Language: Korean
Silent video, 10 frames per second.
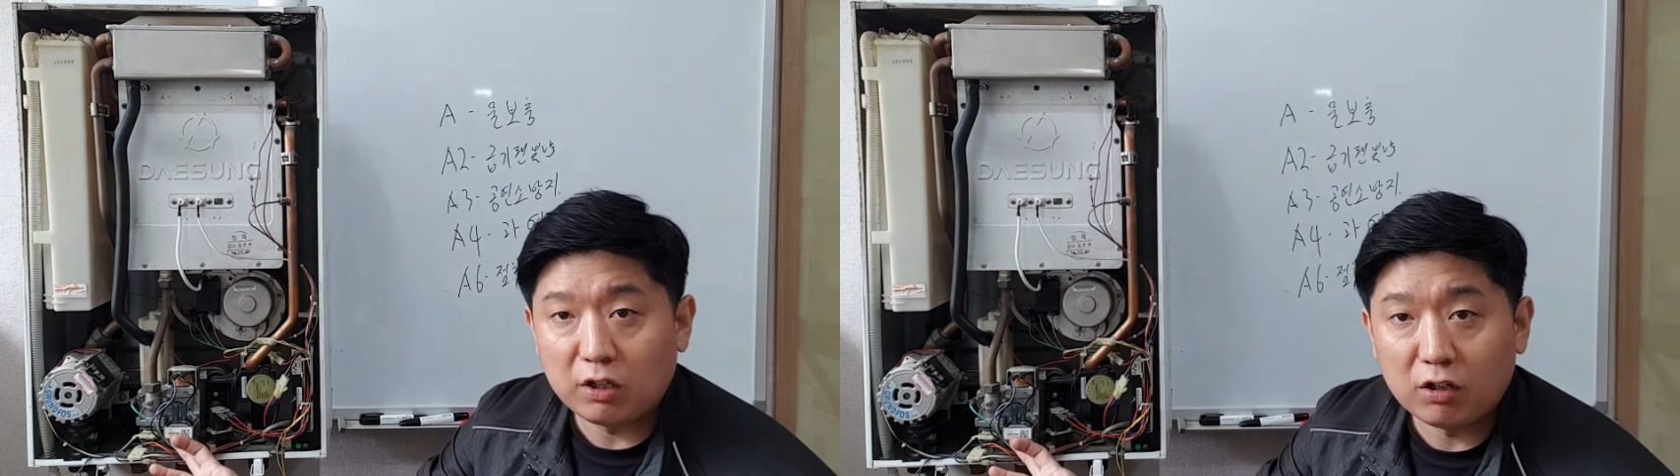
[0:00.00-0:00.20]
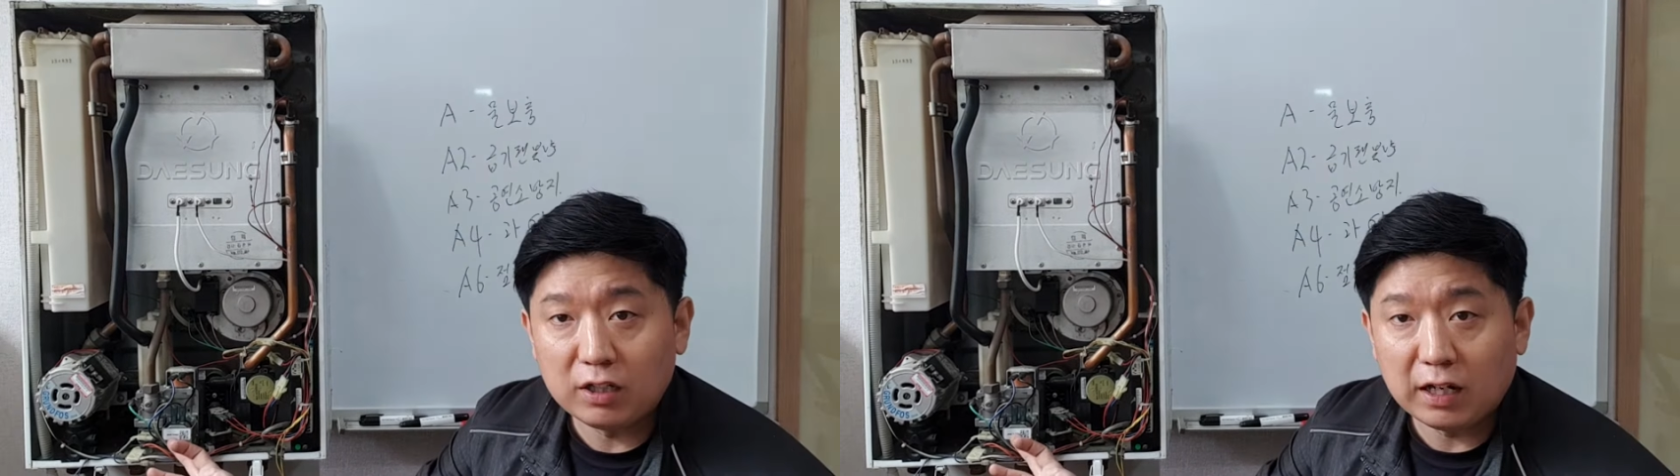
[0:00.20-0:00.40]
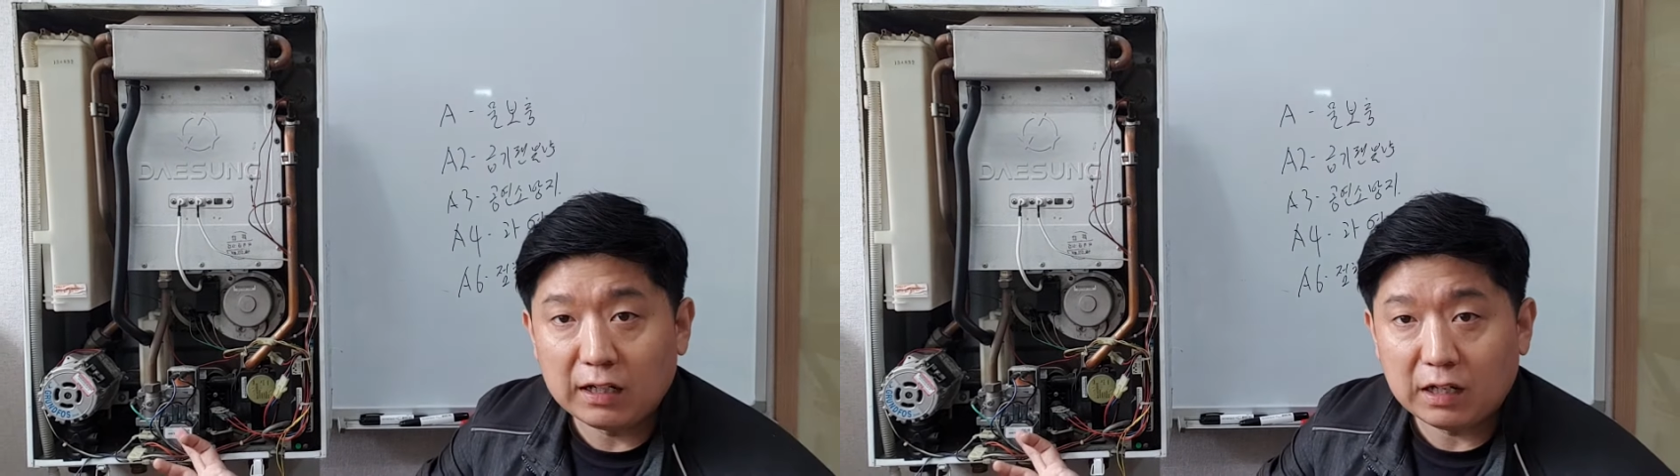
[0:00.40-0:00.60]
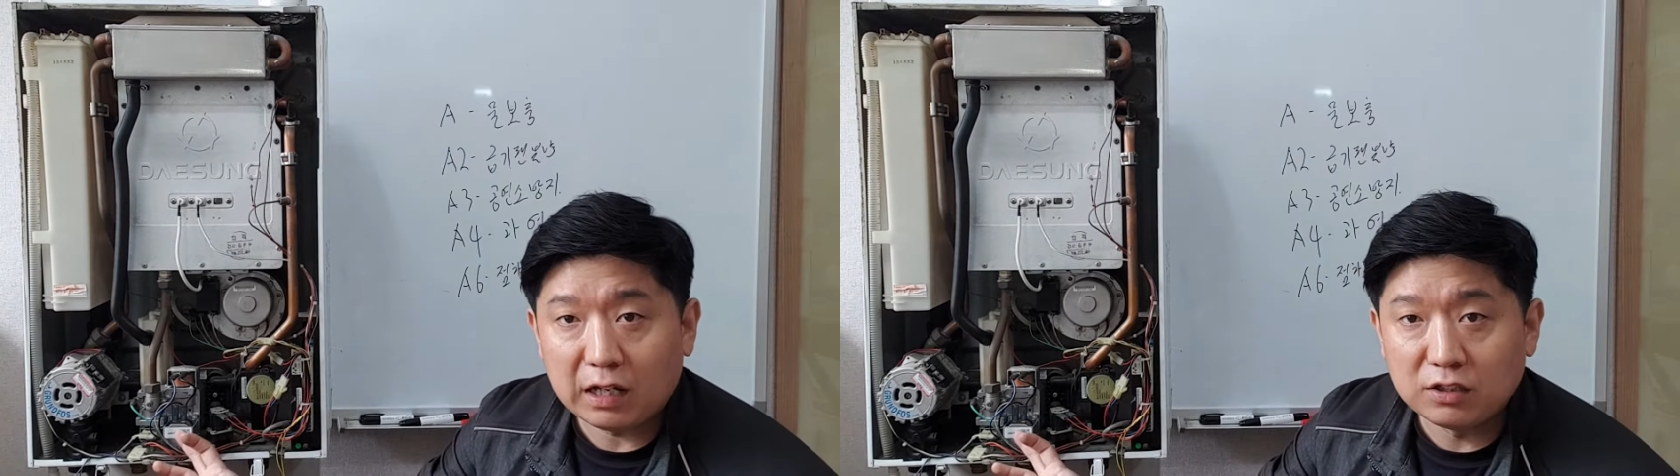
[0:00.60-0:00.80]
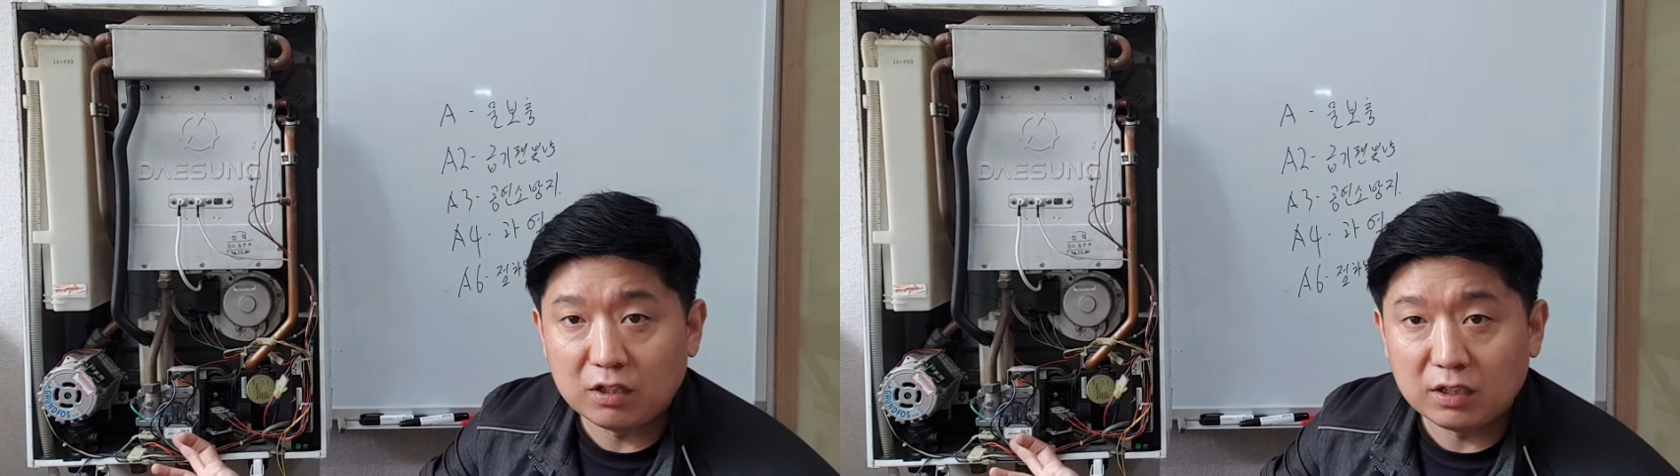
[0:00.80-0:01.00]
열리나
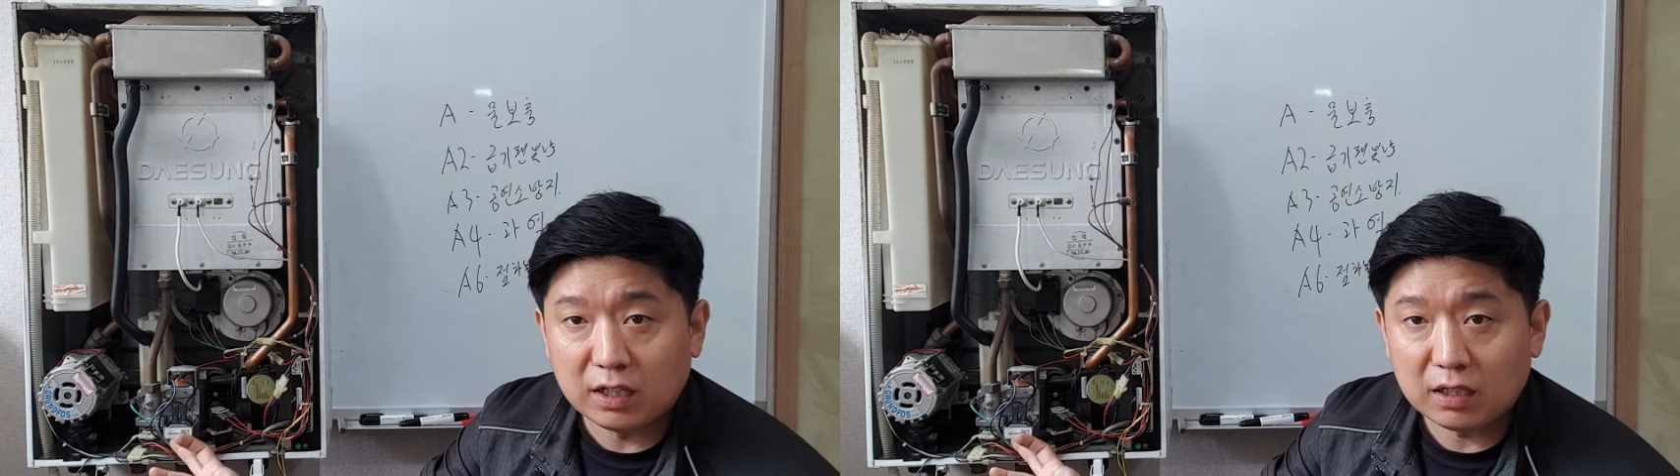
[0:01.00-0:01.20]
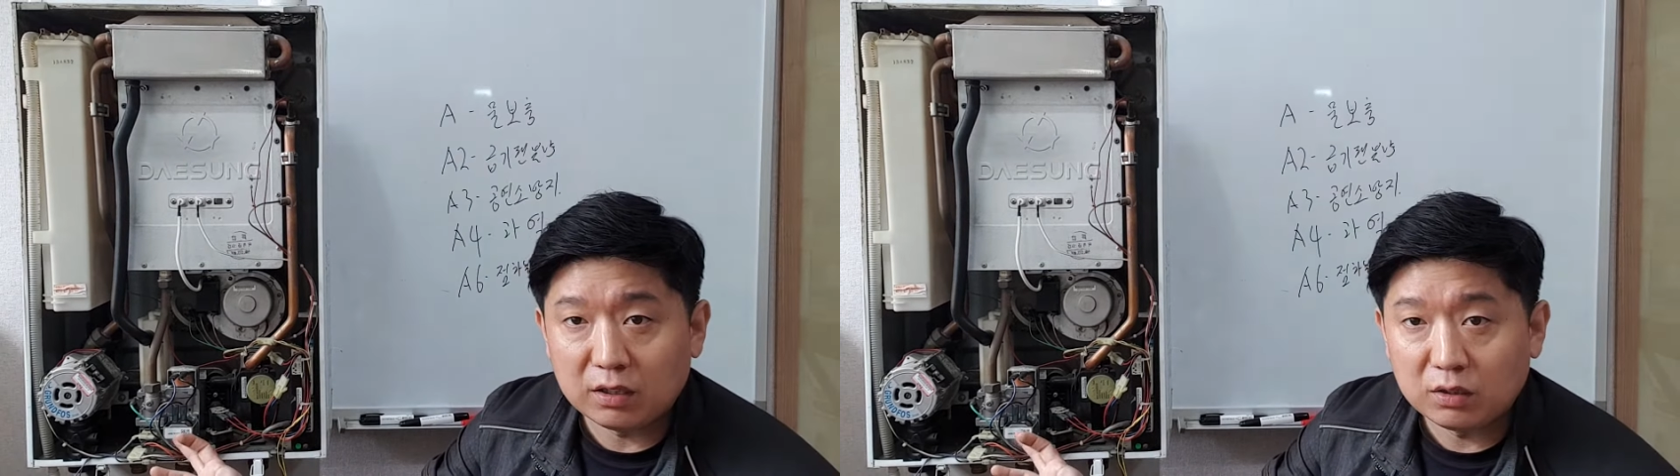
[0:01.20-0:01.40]
안 열리나